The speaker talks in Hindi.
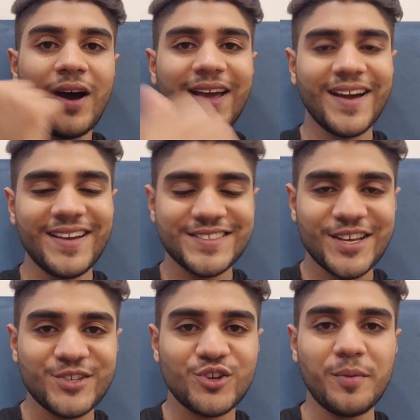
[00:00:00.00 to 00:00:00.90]
हाय गाइस
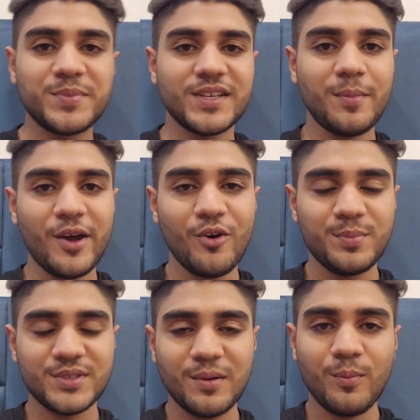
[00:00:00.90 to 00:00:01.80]
कैसे हो आप सब आए हो
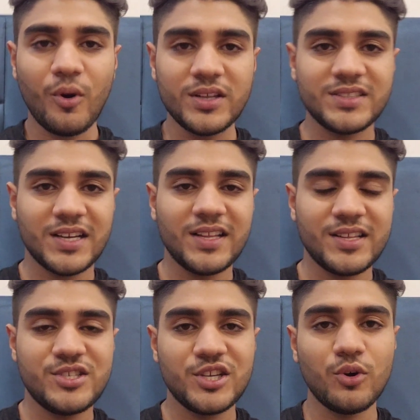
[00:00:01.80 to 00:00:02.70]
सब बहुत ज़्यादा
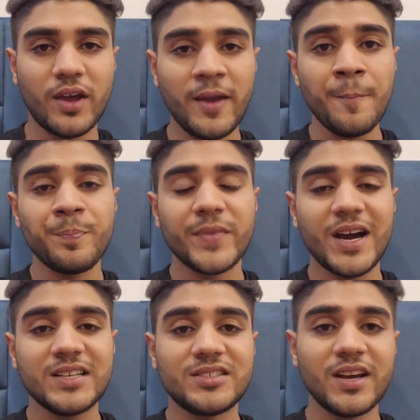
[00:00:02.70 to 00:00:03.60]
अच्छे हो गए
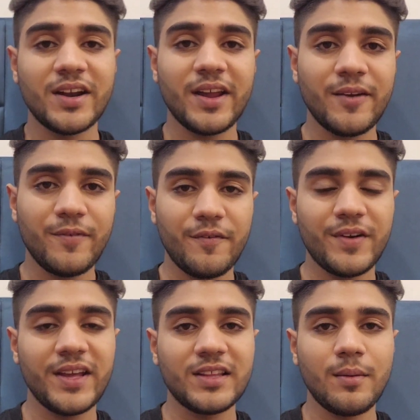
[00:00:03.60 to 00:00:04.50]
आज डे हंड्रेड एंड
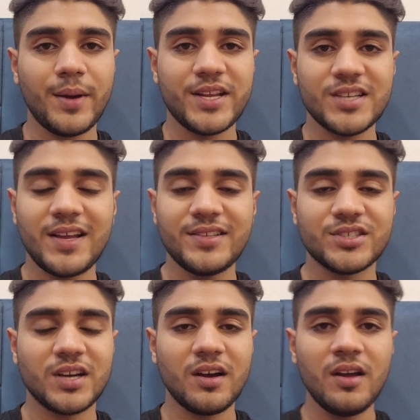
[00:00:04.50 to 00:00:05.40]
फिफ्टीन था हमारे चैलेंज
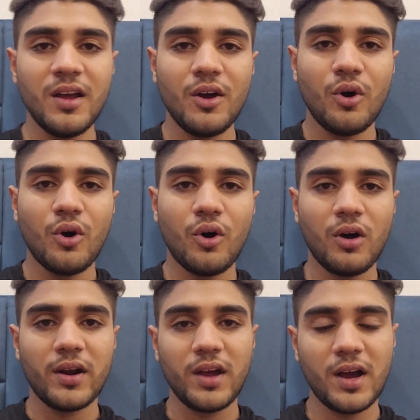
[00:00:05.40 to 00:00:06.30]
का
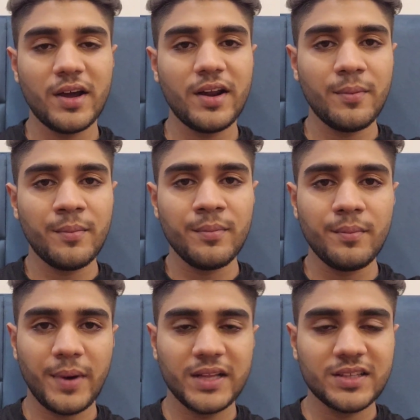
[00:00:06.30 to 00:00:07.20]
और अगर हम
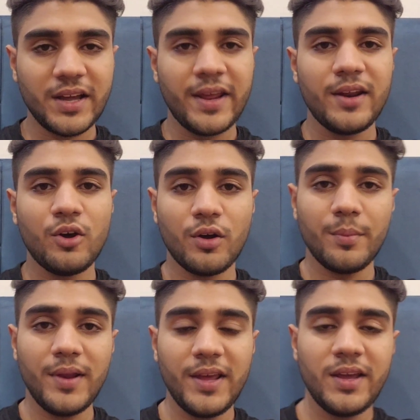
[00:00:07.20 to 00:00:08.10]
बात करें
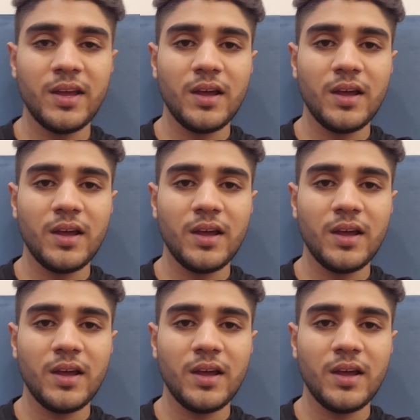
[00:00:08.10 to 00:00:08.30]
नॉर्मली